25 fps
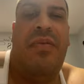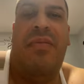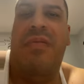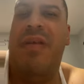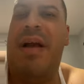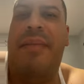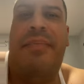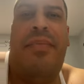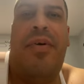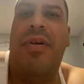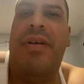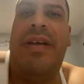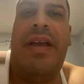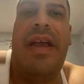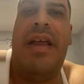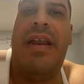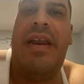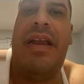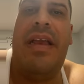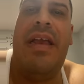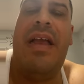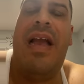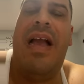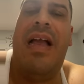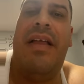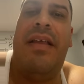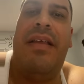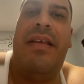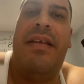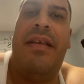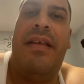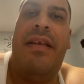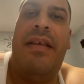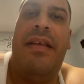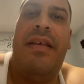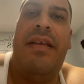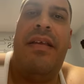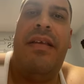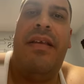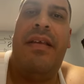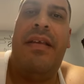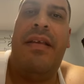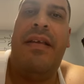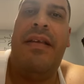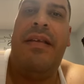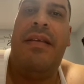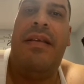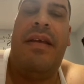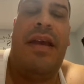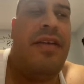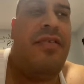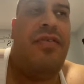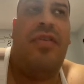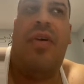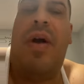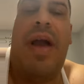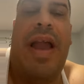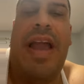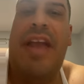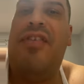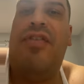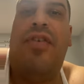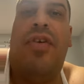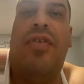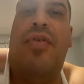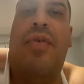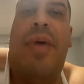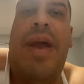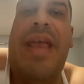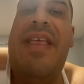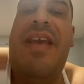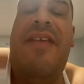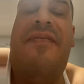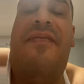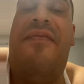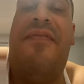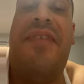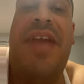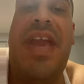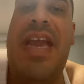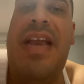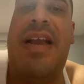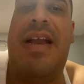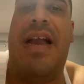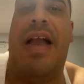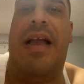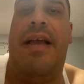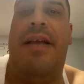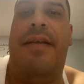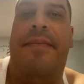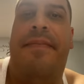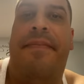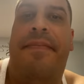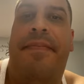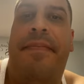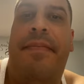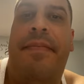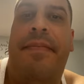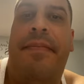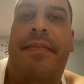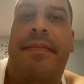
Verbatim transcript: Es una porquería. Eso, eso no edifica.